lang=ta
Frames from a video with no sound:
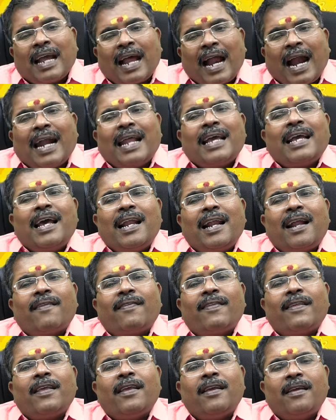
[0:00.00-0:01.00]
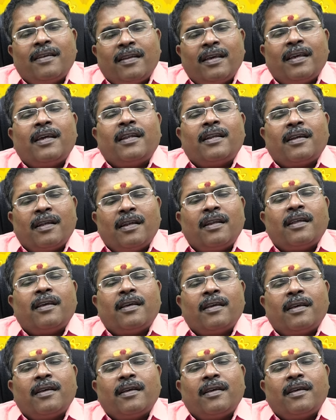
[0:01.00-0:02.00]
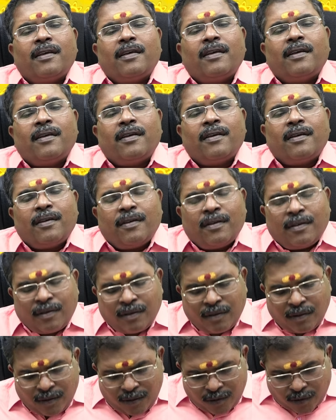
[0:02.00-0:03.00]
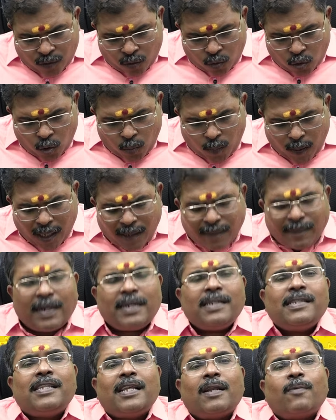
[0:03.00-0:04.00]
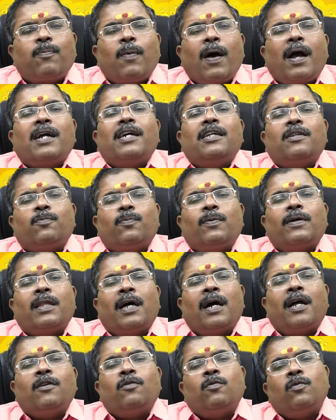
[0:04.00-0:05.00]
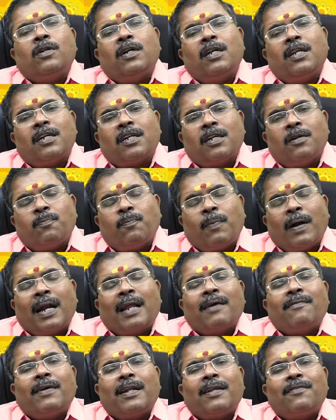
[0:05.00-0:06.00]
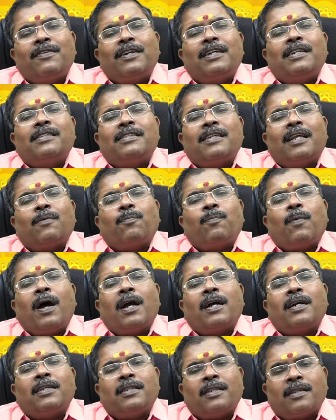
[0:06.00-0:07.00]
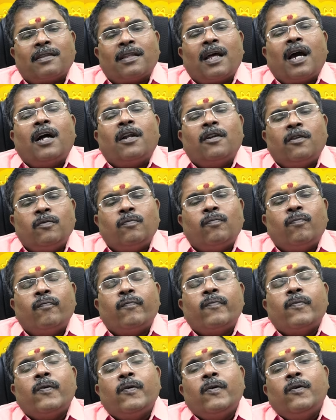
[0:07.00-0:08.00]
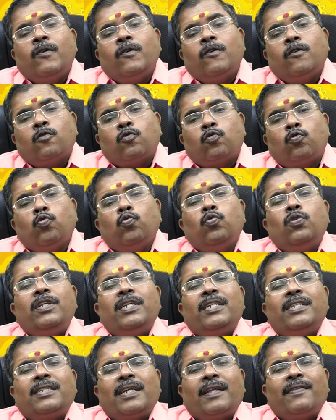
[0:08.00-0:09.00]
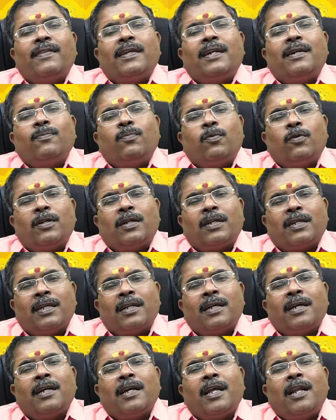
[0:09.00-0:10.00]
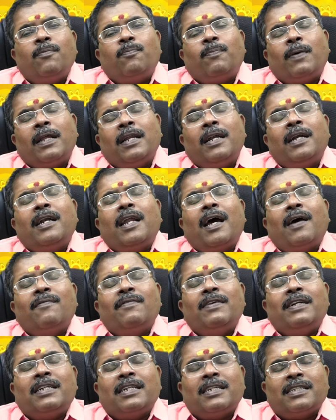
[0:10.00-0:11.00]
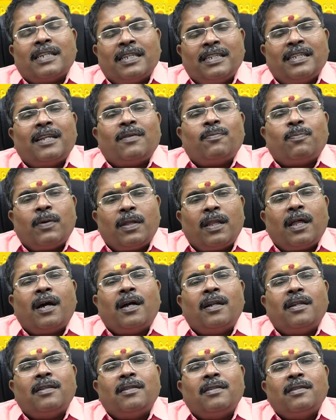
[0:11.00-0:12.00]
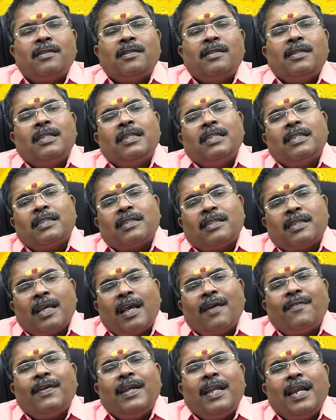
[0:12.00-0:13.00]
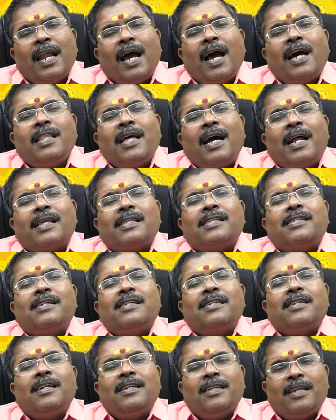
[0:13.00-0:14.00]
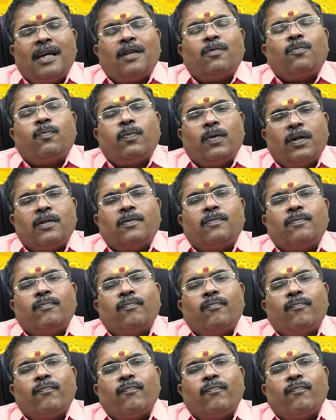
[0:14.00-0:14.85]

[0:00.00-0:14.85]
கடக ராசி நேயர்களே குரு பகவான் சிறப்பாக இருப்பதால் உங்களுக்கு பண வரவுகள் சிறப்பாக இருந்தாலும் சூரியன் சந்திரன் போன்ற கிரகங்கள் பனிரெண்டாம் வீட்டில் சஞ்சரிப்பதால் தேவையில்லாத அலைச்சல்கள் ஏற்படும்